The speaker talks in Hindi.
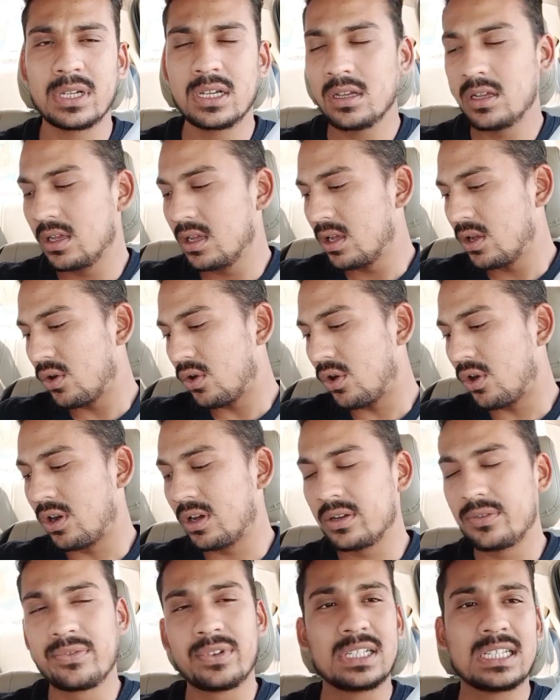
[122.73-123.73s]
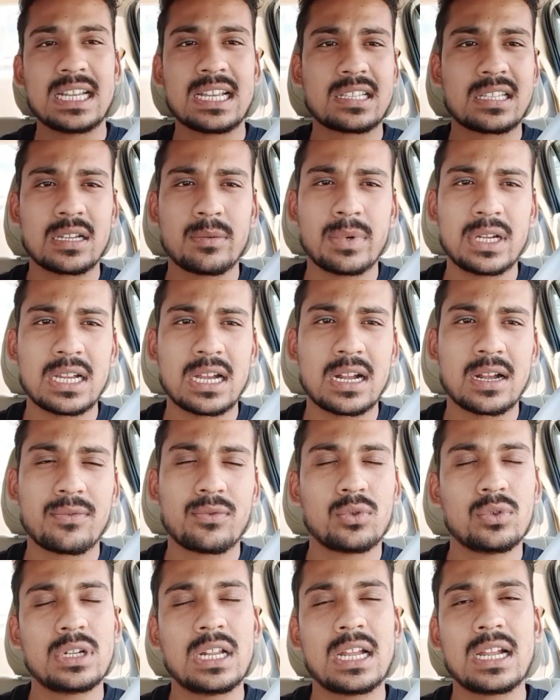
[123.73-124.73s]
में और फिर जैसे भैया का
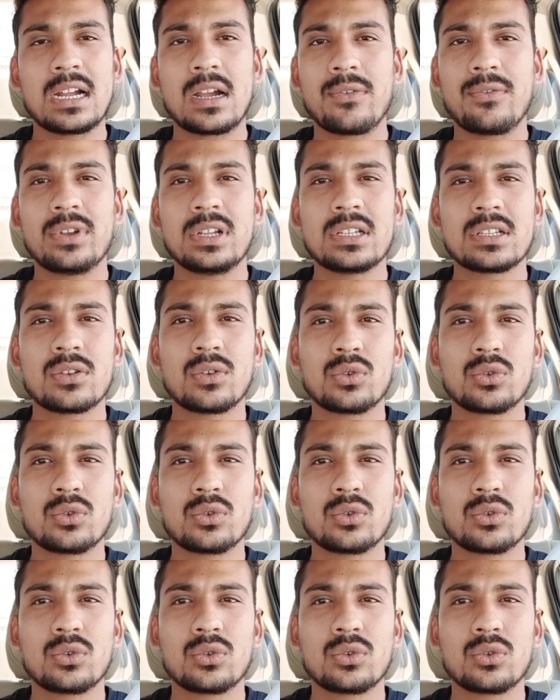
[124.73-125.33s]
फ़ोन आएगा फिर से